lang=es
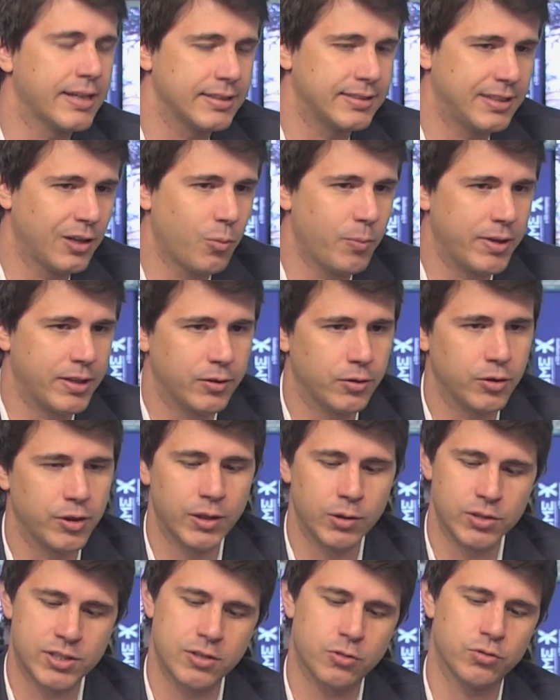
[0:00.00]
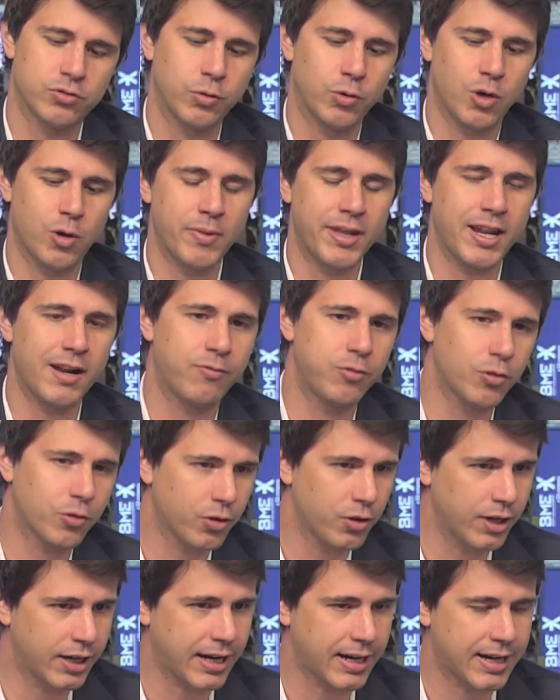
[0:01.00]
ese aumento. Y de si uno mira el
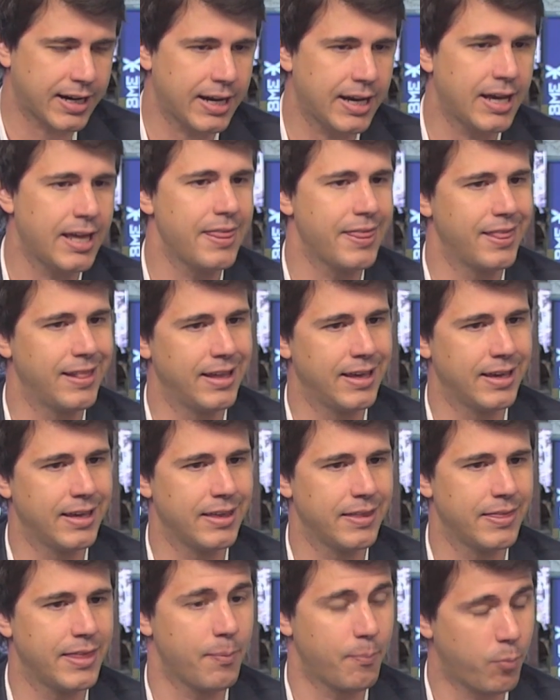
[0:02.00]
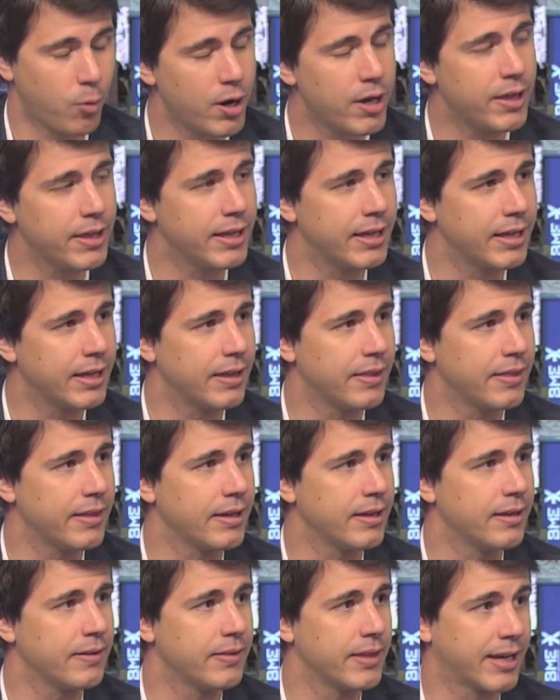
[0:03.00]
flujo de caja después
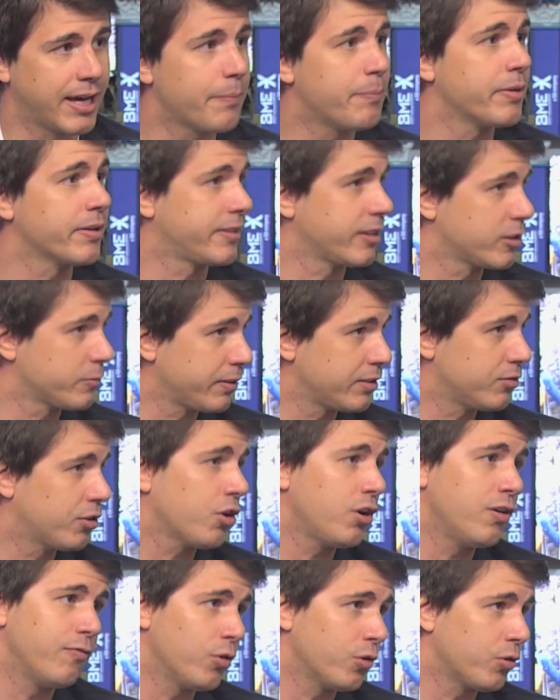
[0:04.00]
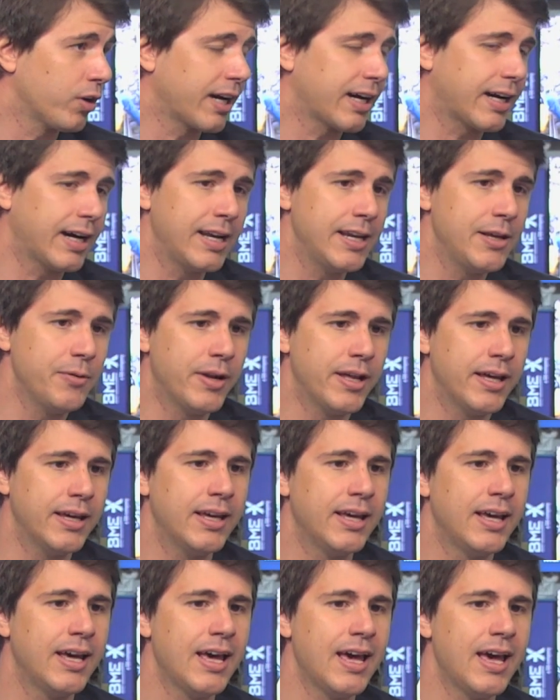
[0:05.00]
de, de, CAPEX de expansión, el flujo de caja libre
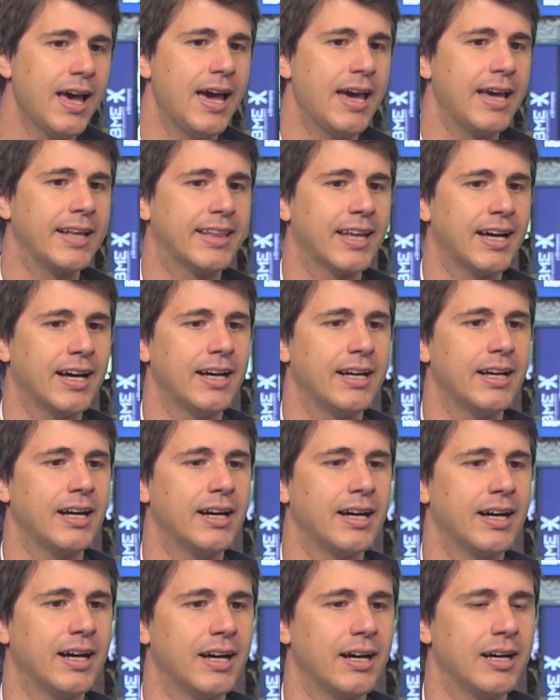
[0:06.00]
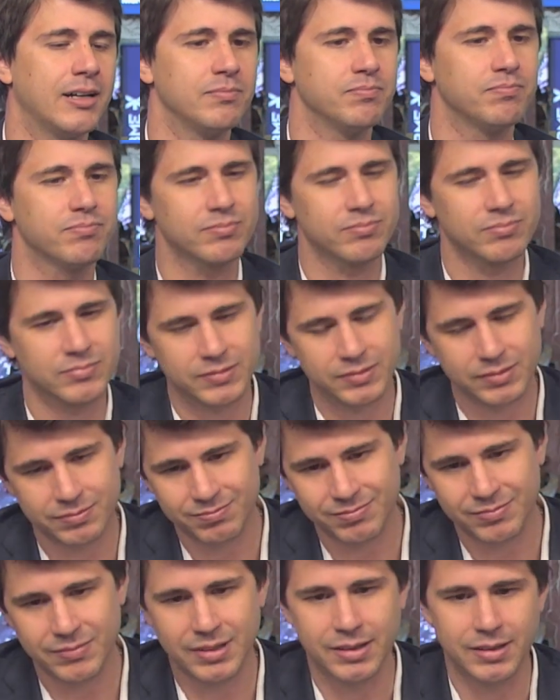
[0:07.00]
está
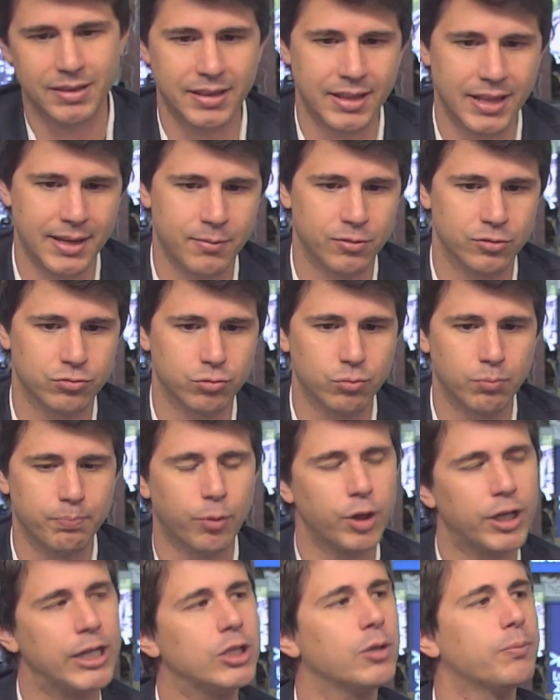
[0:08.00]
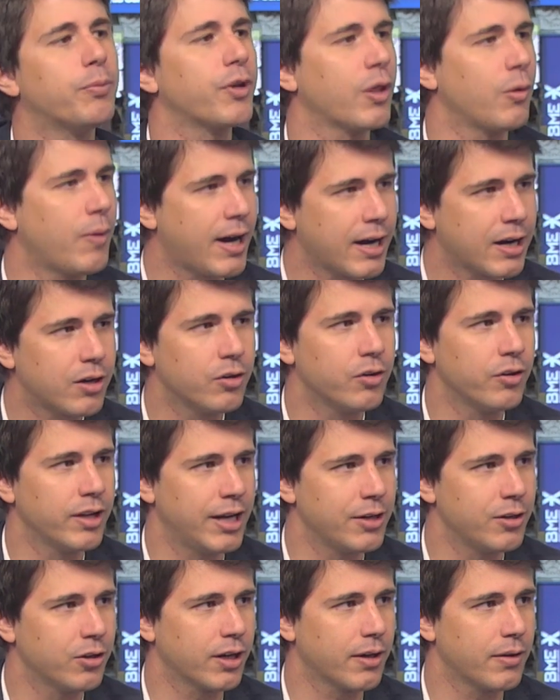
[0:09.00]
digamos, un poquito por debajo del
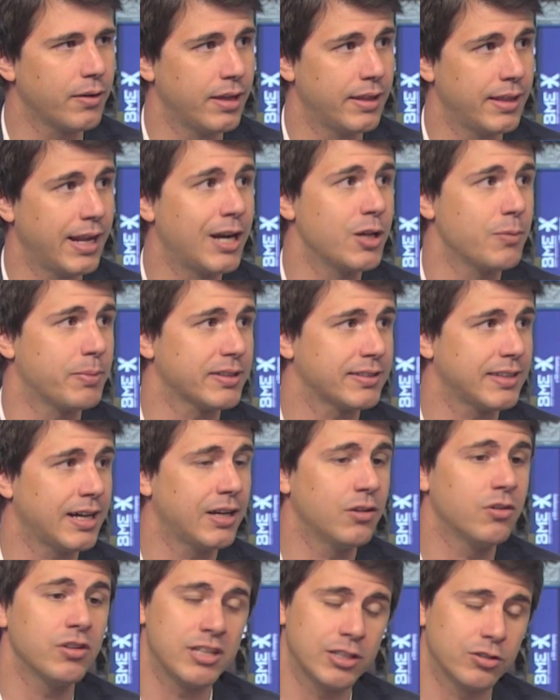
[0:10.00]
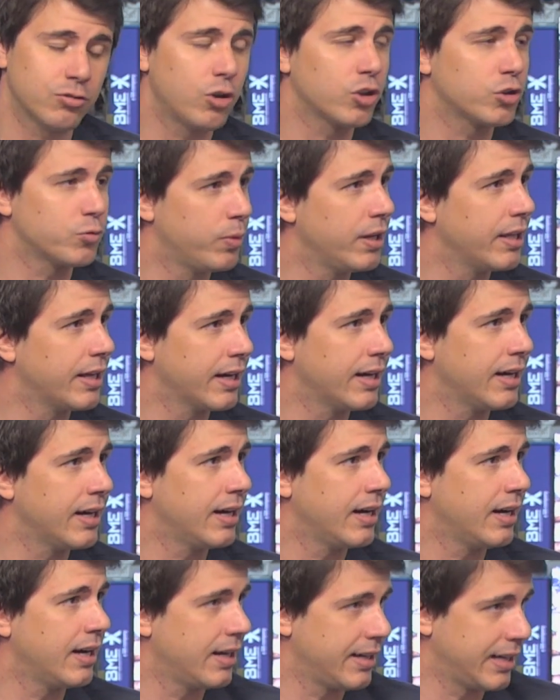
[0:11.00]
año, del año pasado y eso lo
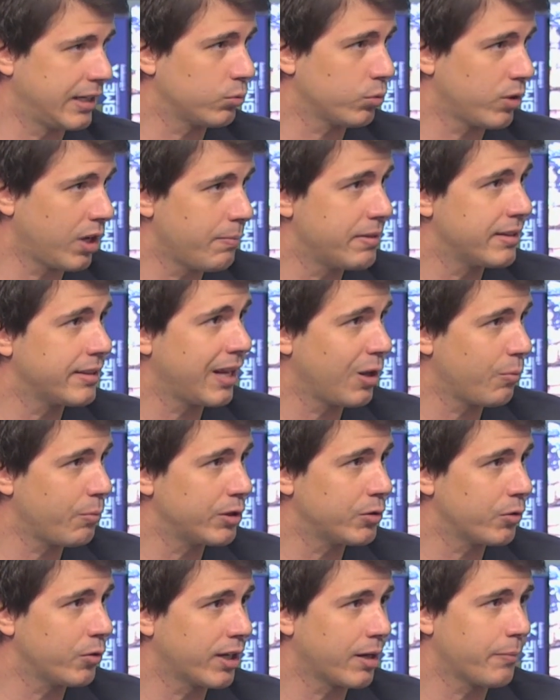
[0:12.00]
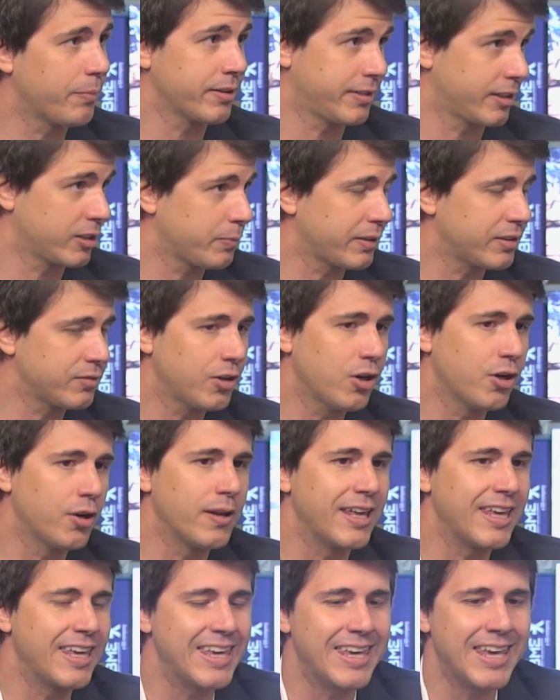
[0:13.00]
explica naturalmente el aumento de CAPEX de expansión.
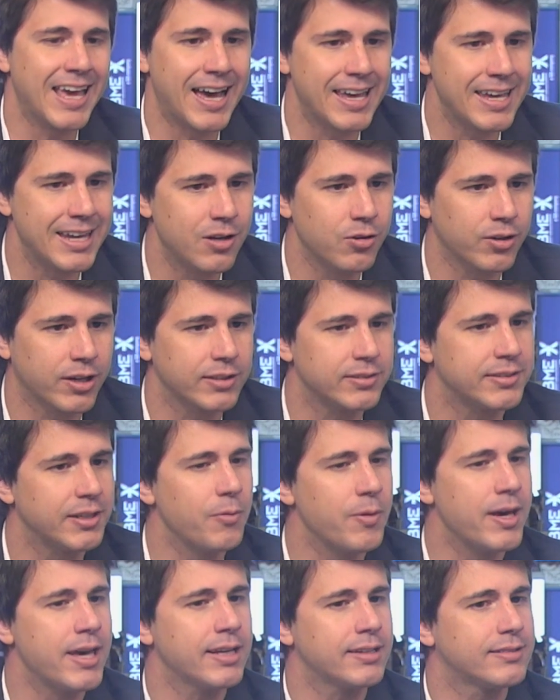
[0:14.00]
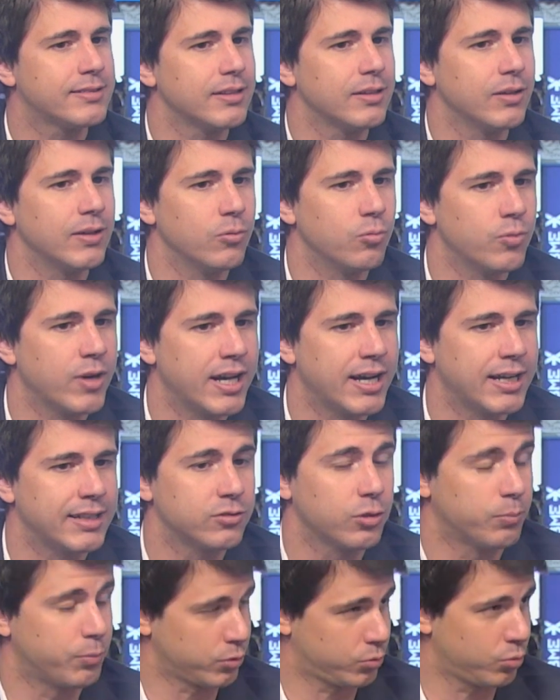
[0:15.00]
Y ahí lo que se ve es
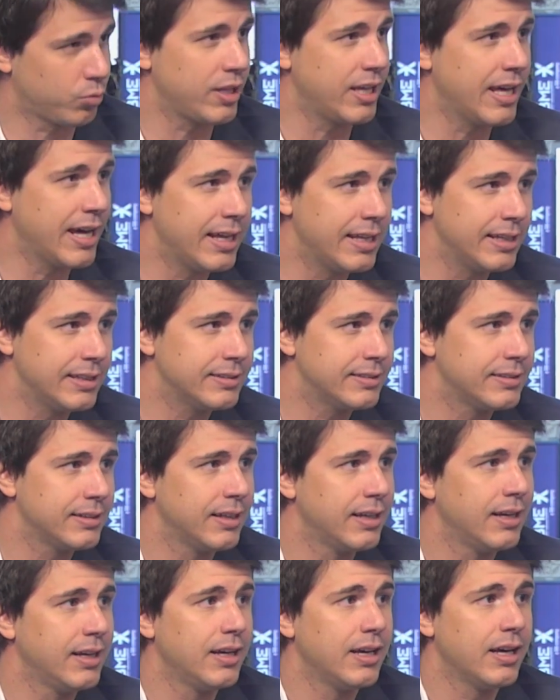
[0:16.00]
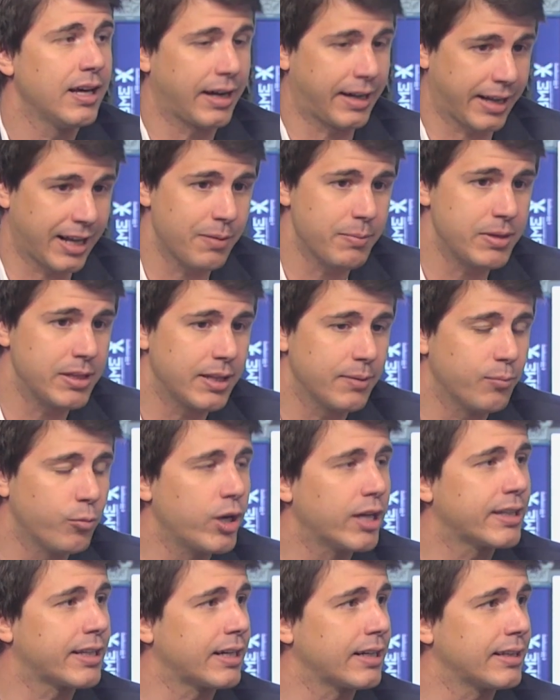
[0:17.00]
unas oportunidades realmente
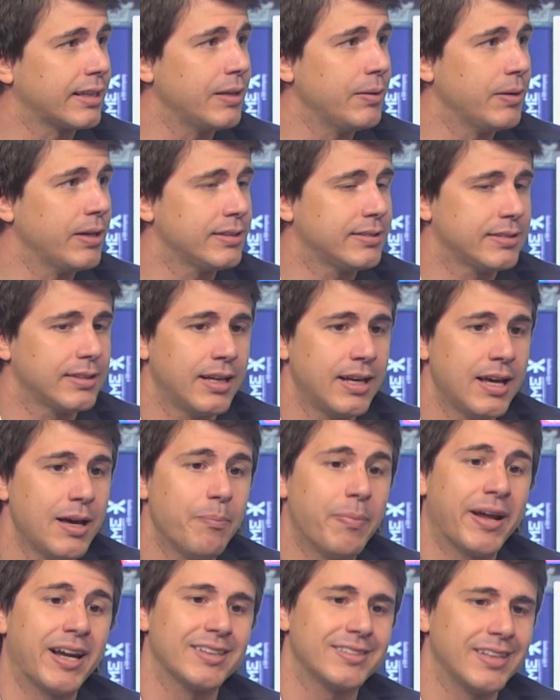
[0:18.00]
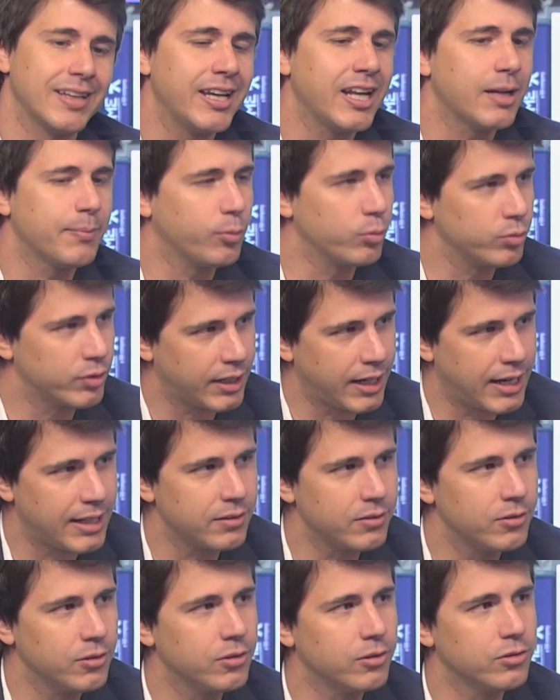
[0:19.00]
muy atractivas para seguir
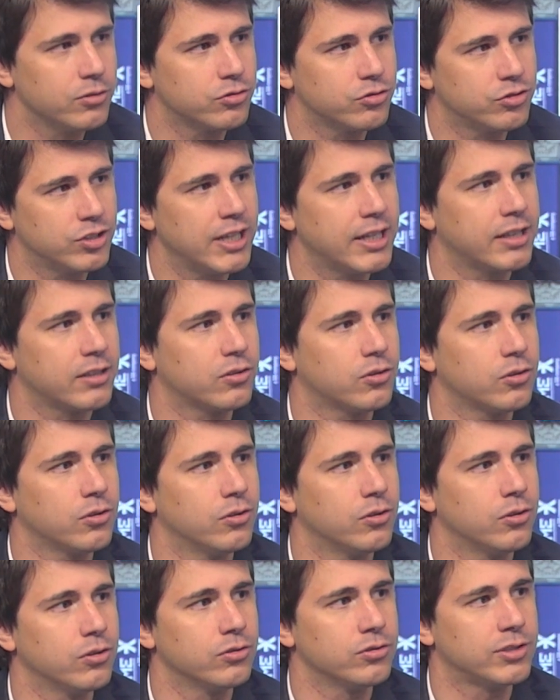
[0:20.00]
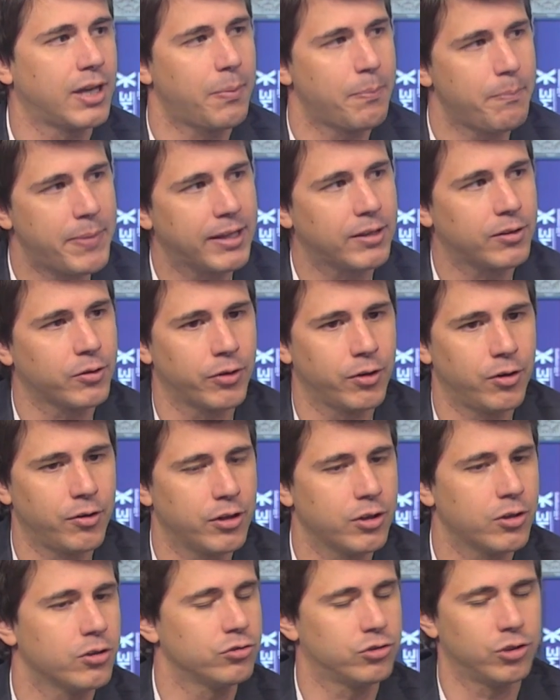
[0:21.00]
apuntalando ciertos aspectos de los
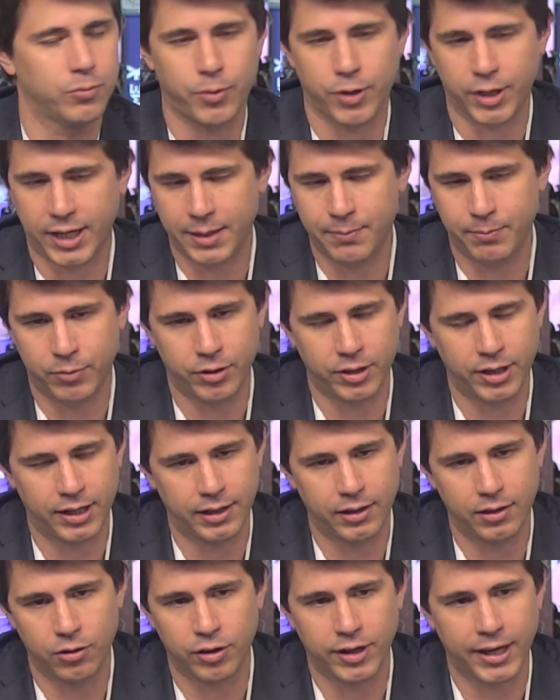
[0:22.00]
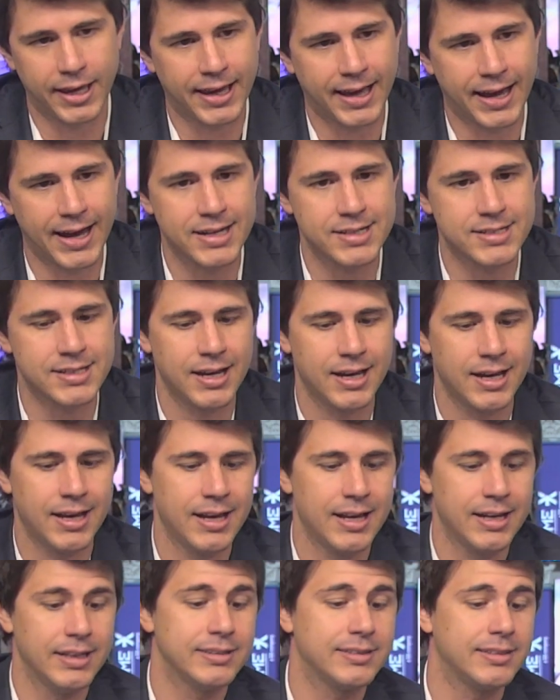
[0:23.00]
negocios. Por ejemplo, en lo que es cash,
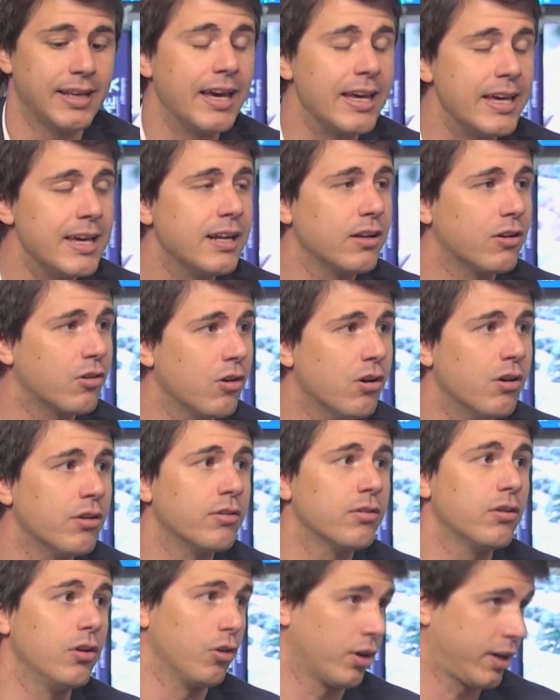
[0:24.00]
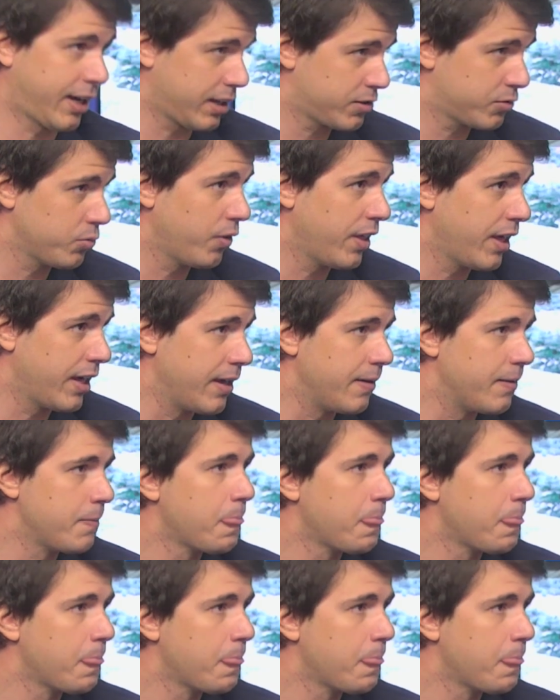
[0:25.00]
seguir con los cash today,